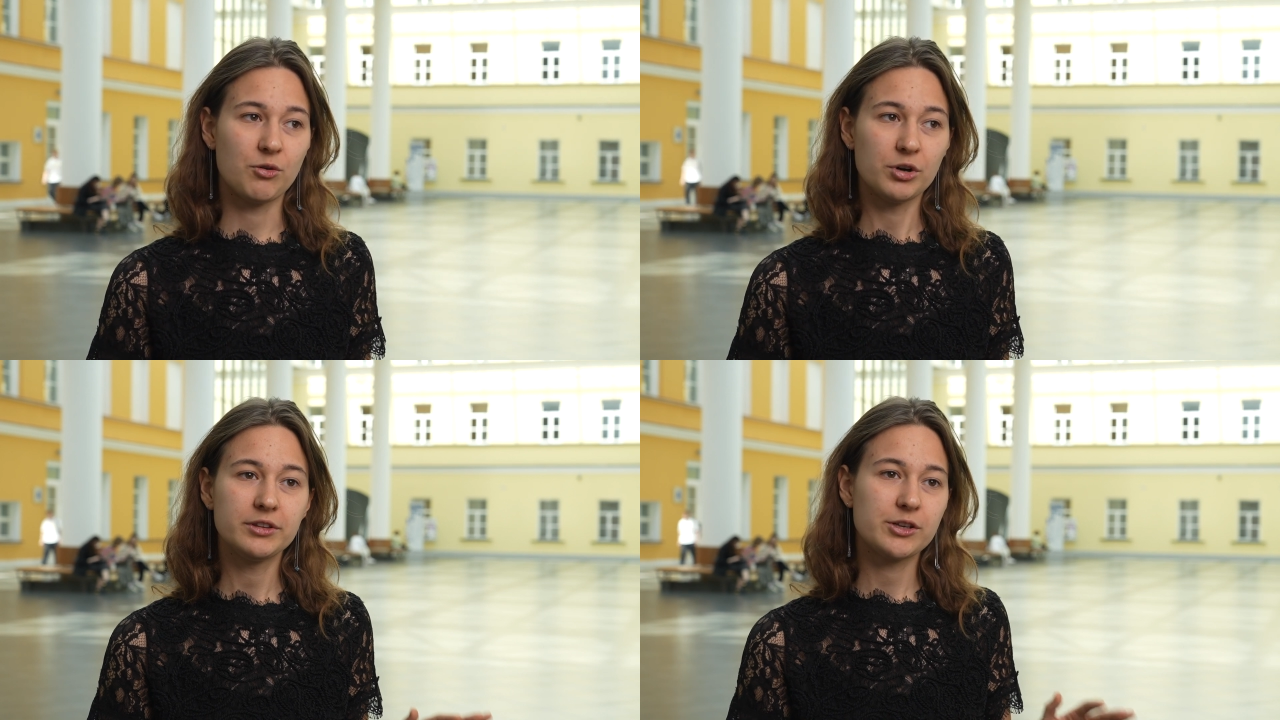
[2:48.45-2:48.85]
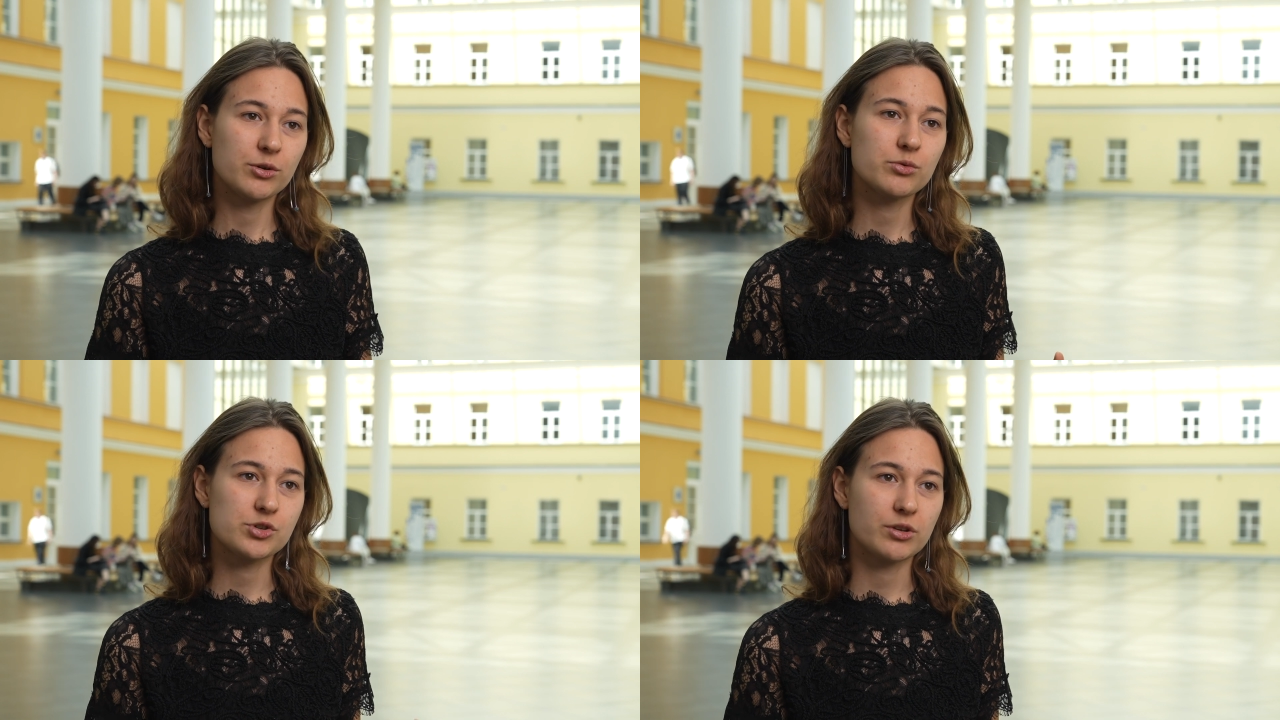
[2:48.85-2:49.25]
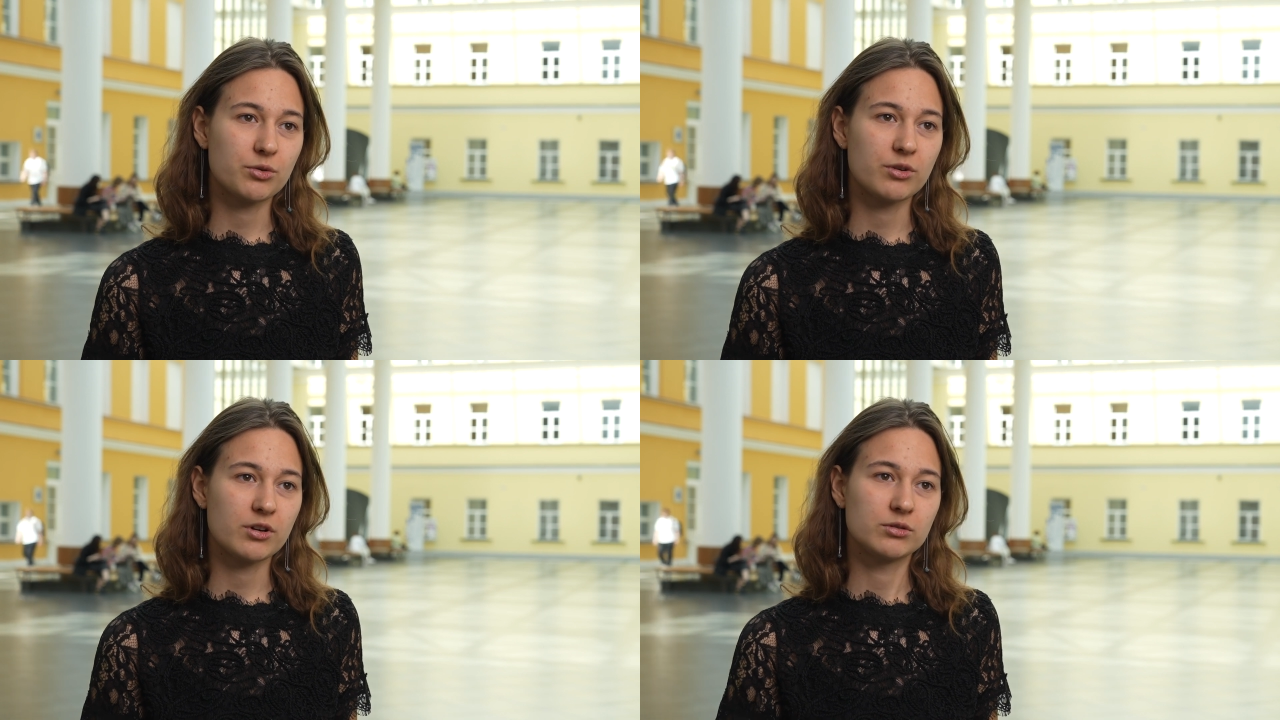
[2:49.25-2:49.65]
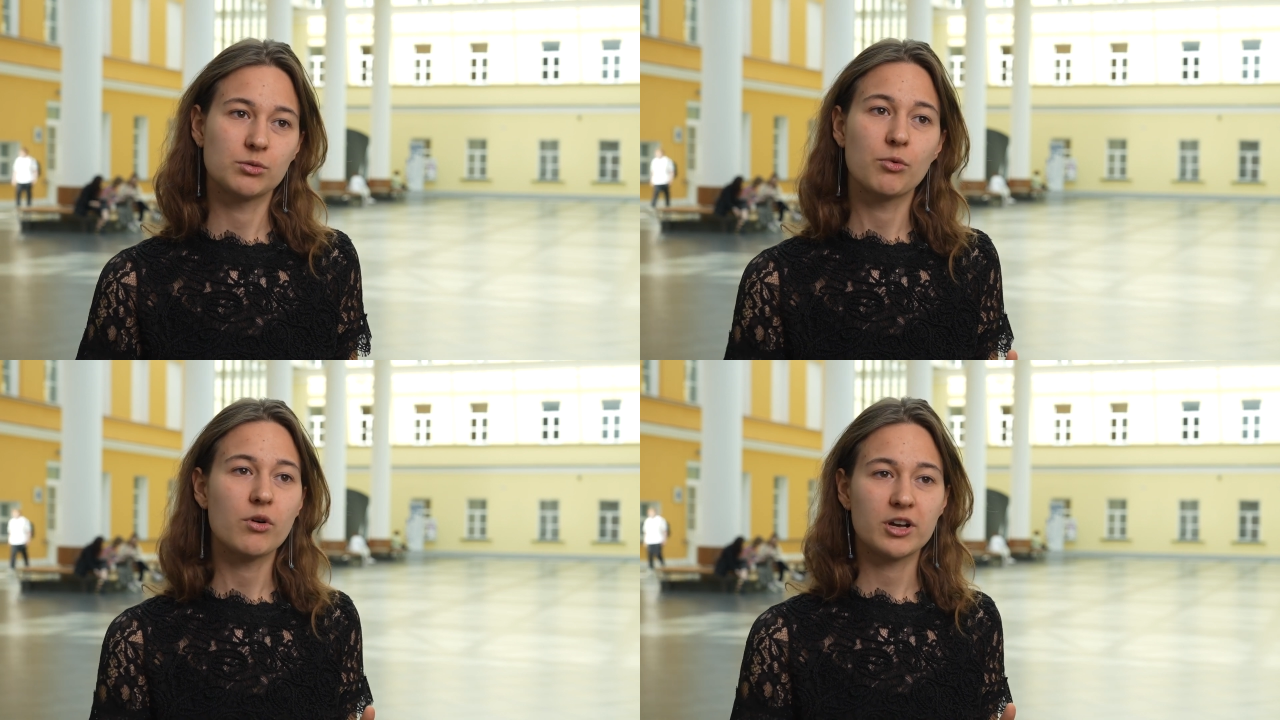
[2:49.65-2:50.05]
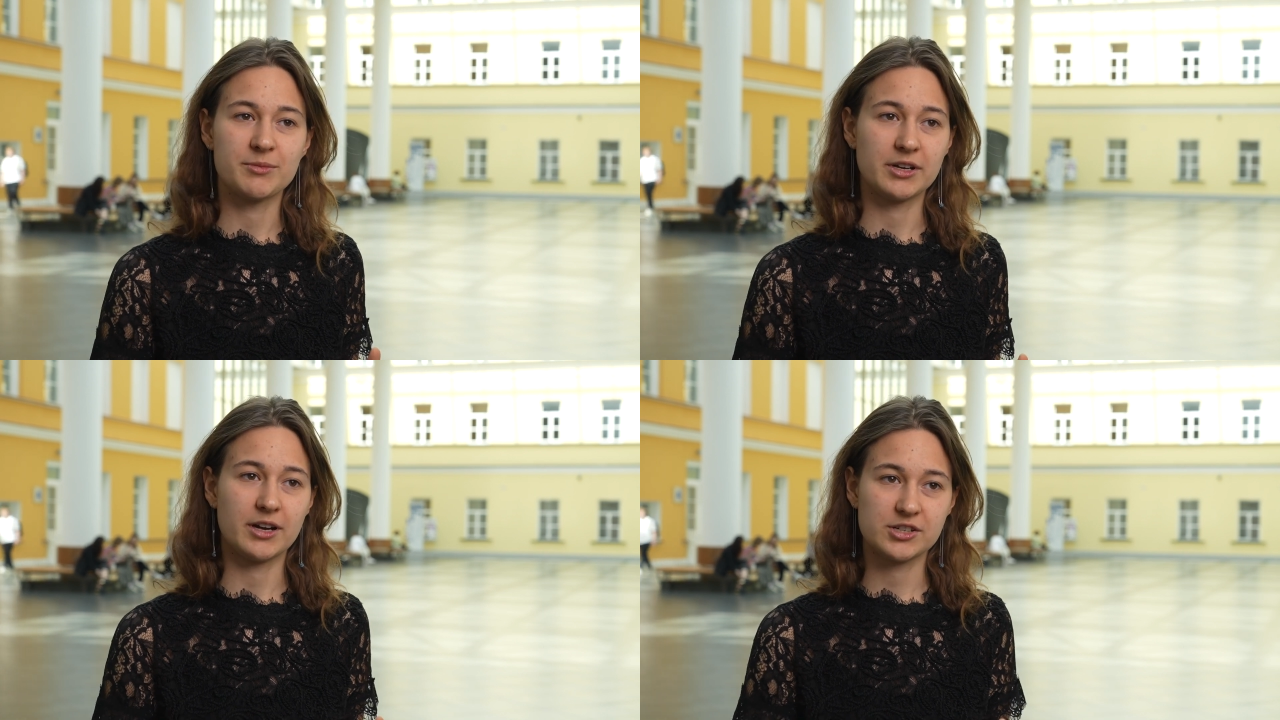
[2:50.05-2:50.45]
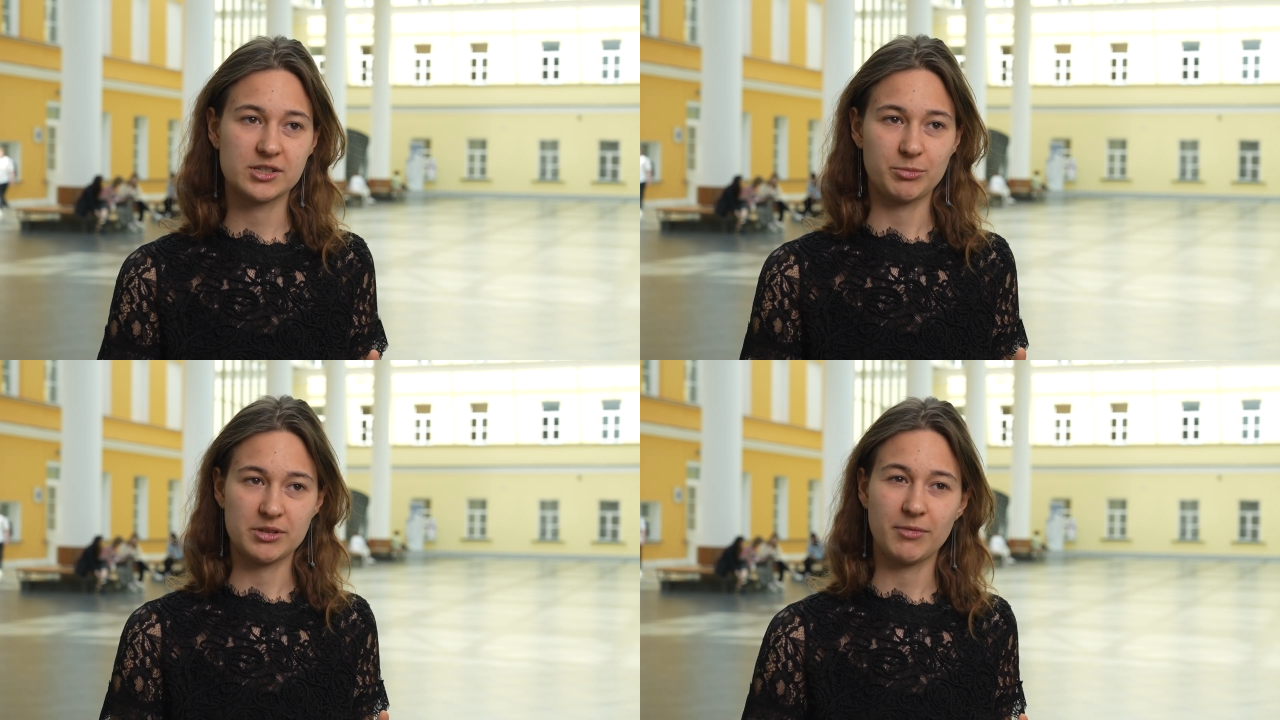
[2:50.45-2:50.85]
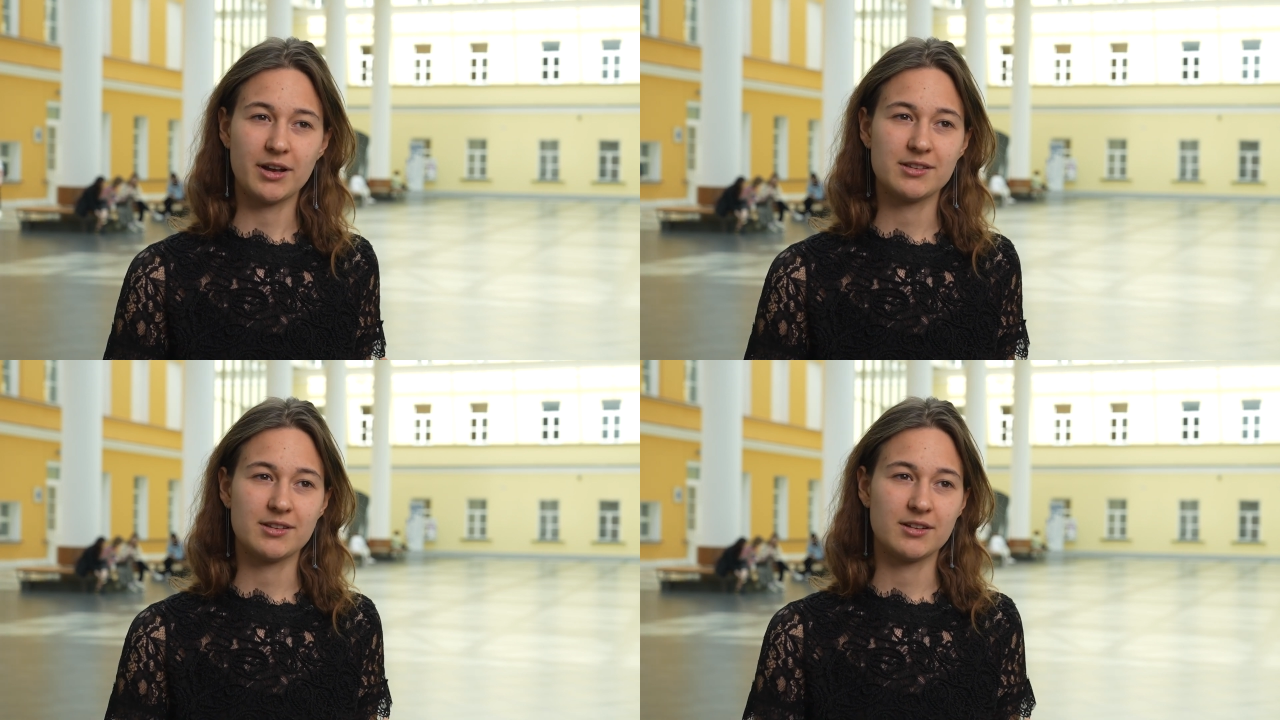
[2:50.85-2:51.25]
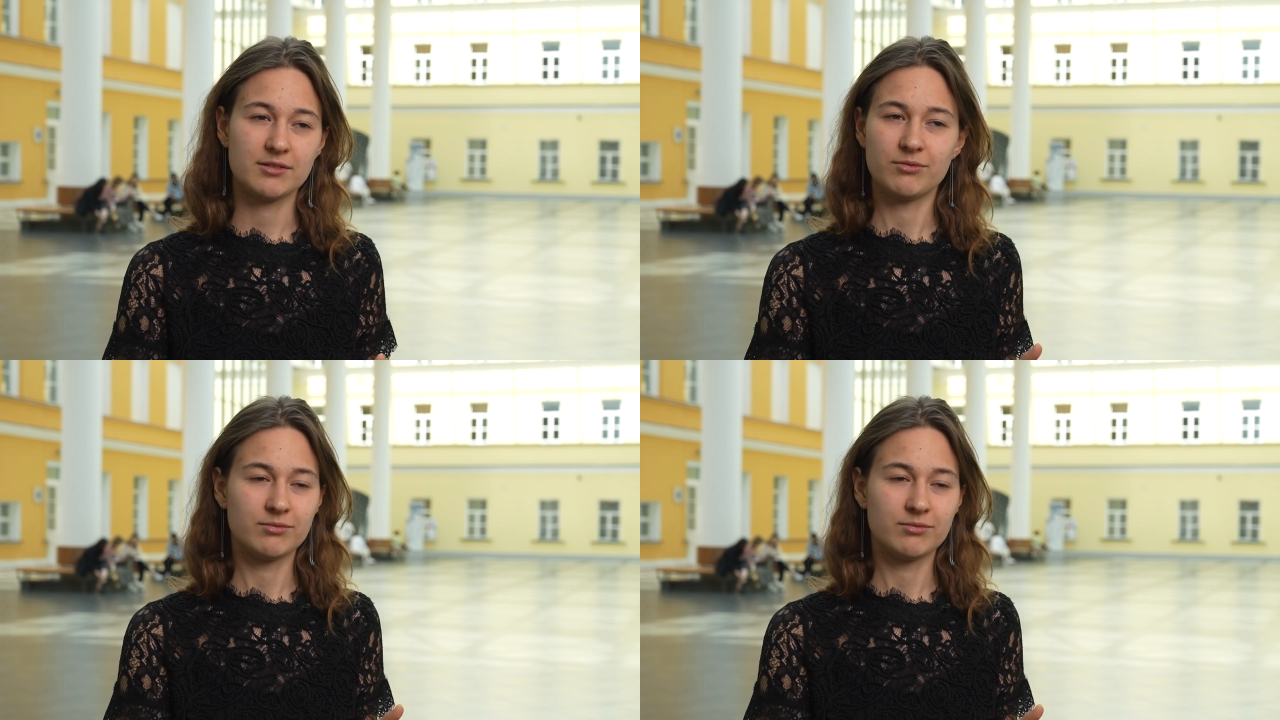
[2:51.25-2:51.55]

он дает уже такое глубокое, мне кажется, понимание